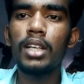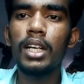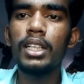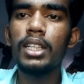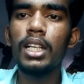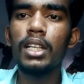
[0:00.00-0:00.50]

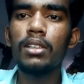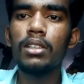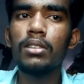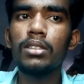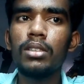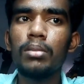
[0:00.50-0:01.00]
ஹைட் இல்லாதவங்க
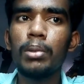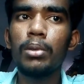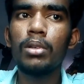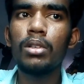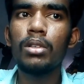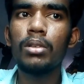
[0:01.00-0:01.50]
வந்து
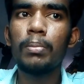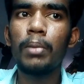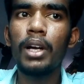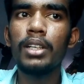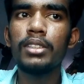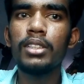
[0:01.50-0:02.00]
இப்போது
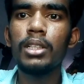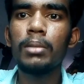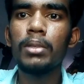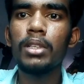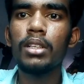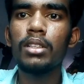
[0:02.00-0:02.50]
பாயிண்ட்
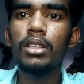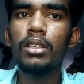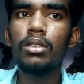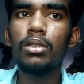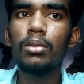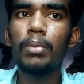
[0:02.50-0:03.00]
சென்டிமீட்டர்
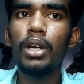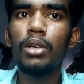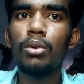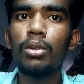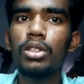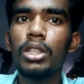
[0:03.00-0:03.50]
அதாவது பாயிண்ட்
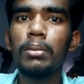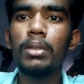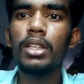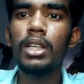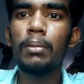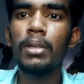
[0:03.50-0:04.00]
ஒரு
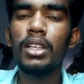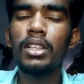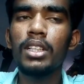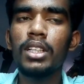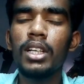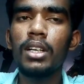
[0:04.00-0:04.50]
சென்டிமீட்டர் கம்மியாக
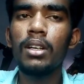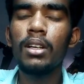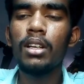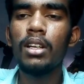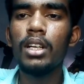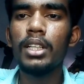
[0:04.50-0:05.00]
இருந்தீங்கன்னா
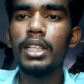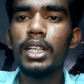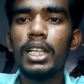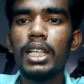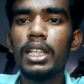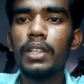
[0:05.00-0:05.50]

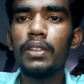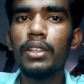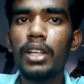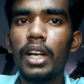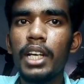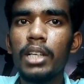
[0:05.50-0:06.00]
டெய்லி நீங்கள் வந்து
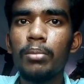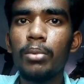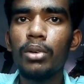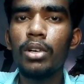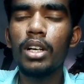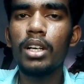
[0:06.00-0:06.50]
ரன்னிங்
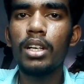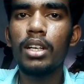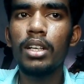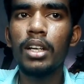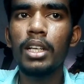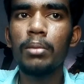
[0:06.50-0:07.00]
போங்க
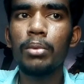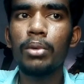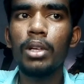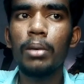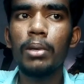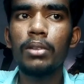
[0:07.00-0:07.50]
ரன்னிங் போய்
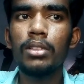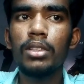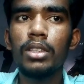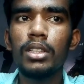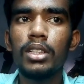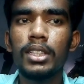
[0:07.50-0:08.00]
அப்புறம் வந்து
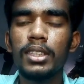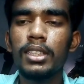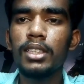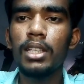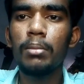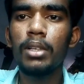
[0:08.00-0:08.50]

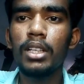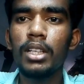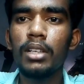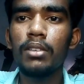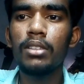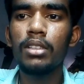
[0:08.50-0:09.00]
எக்ஸசைஸ்லாம்
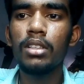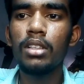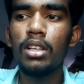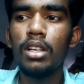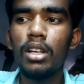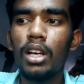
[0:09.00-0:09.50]
பண்ணிங்கன்னா வந்து
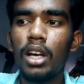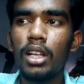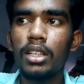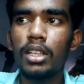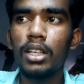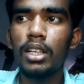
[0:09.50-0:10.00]

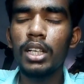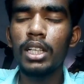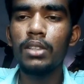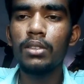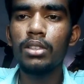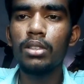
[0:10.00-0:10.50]
அதுக்கான ஹைட்
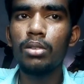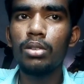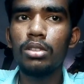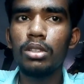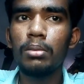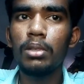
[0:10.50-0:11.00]
வந்து ஒரு
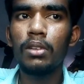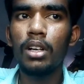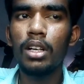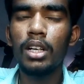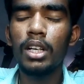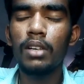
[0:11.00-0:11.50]
சென்டிமீட்டர்
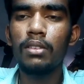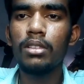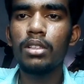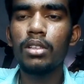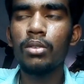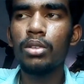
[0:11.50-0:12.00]
வரலக்கா
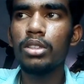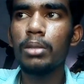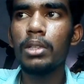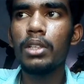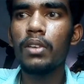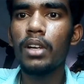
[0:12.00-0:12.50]
ஒரு
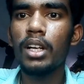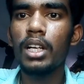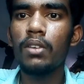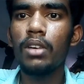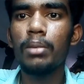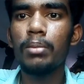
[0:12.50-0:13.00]
சென்டிமீட்டர் வர்றதுக்கான
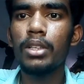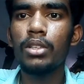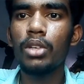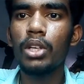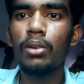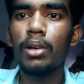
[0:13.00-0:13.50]
வாய்ப்பு இருக்குது
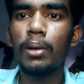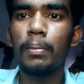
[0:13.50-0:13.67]
ஓகேவா